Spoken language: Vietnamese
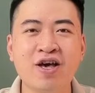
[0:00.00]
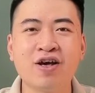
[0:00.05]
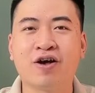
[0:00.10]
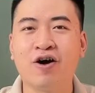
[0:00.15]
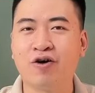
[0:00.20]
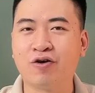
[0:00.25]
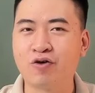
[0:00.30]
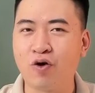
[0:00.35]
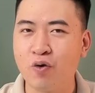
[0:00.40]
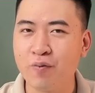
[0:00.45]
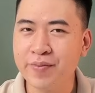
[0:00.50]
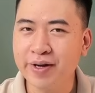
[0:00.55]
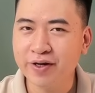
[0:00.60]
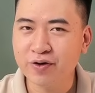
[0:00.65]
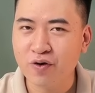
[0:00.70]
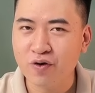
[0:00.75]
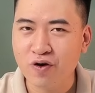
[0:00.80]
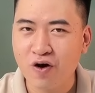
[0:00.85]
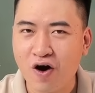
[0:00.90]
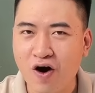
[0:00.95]
Còn cụ
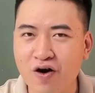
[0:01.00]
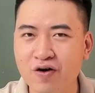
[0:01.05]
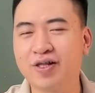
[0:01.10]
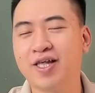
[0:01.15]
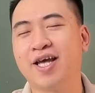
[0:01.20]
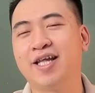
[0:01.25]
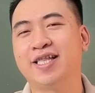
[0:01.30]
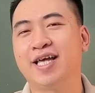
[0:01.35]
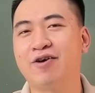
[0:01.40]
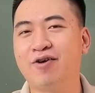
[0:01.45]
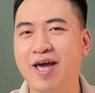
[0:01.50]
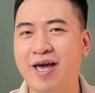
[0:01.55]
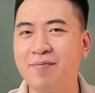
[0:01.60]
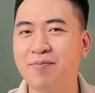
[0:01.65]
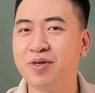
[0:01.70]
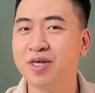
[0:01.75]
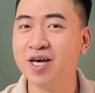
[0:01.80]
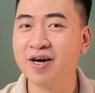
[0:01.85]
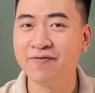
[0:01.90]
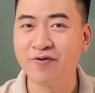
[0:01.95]
micro ngon thì theo em
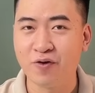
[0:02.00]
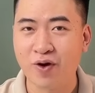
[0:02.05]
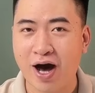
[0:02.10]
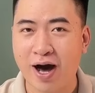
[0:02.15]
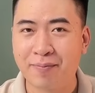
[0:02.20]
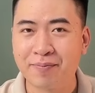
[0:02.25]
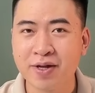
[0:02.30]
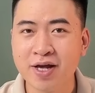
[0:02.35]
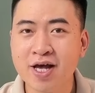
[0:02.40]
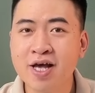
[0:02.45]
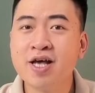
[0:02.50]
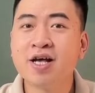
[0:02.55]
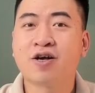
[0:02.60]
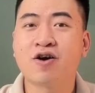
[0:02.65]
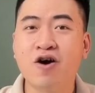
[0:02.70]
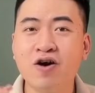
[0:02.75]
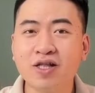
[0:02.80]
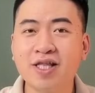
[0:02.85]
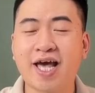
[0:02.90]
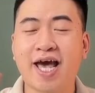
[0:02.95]
chưa phù hợp.
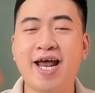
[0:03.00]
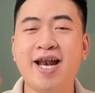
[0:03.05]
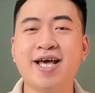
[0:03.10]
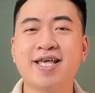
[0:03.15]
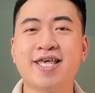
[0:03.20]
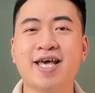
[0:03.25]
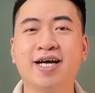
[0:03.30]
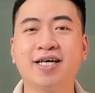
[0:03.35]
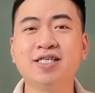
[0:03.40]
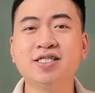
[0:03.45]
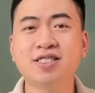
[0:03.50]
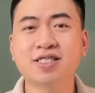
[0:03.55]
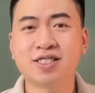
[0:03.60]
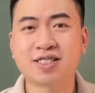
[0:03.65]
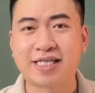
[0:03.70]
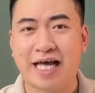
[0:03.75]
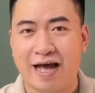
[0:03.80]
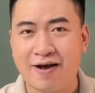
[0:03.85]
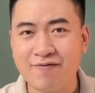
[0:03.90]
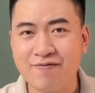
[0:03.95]
Có thể là những
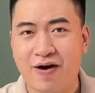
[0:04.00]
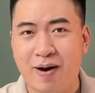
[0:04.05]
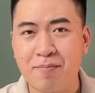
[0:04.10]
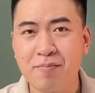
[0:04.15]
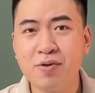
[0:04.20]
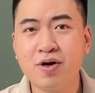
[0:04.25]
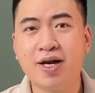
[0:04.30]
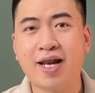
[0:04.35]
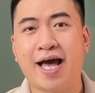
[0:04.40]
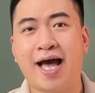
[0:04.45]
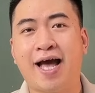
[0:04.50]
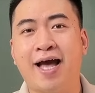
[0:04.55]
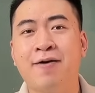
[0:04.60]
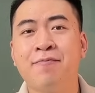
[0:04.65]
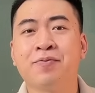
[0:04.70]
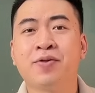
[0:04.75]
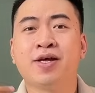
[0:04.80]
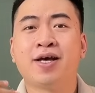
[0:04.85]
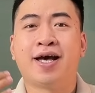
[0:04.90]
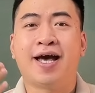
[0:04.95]
sản phẩm gọi là
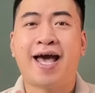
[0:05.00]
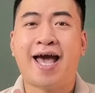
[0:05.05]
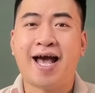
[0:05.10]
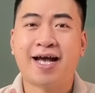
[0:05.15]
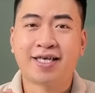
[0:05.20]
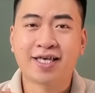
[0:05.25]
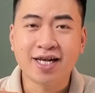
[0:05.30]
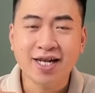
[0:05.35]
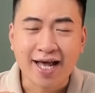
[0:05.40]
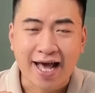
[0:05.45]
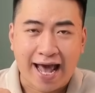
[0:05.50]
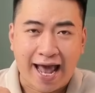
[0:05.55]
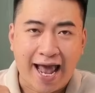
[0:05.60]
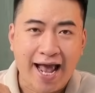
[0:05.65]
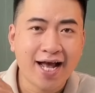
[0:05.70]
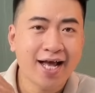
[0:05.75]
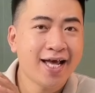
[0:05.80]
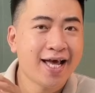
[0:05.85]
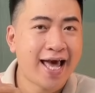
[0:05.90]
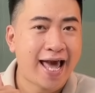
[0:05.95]
hàng chính
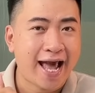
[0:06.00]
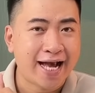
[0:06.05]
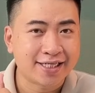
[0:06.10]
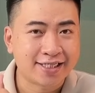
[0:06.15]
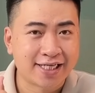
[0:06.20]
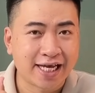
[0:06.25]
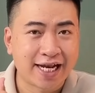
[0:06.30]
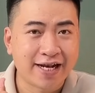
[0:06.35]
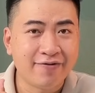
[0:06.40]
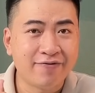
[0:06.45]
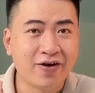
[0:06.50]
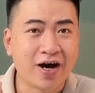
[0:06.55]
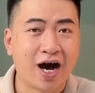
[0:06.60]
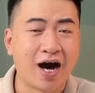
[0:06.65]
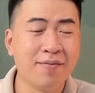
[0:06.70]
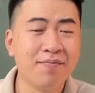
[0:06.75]
hãng, hàng xịn và ở